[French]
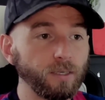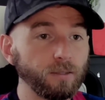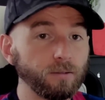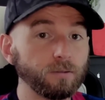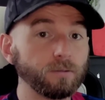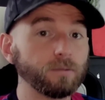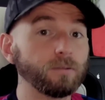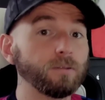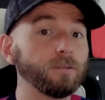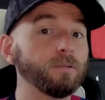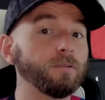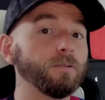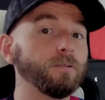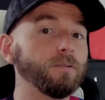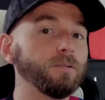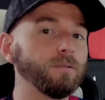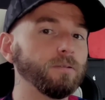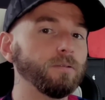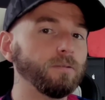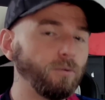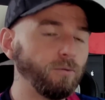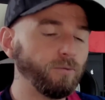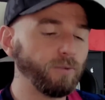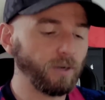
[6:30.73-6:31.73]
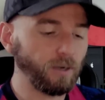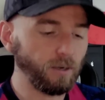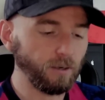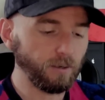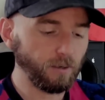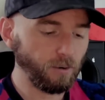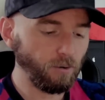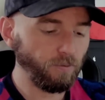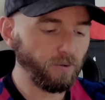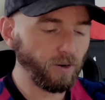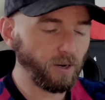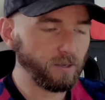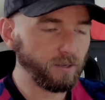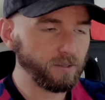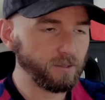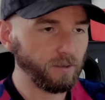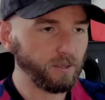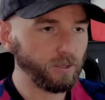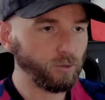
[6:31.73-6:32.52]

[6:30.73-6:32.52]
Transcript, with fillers: Hein. Donc euh, on verra, les gars, on verra ça va être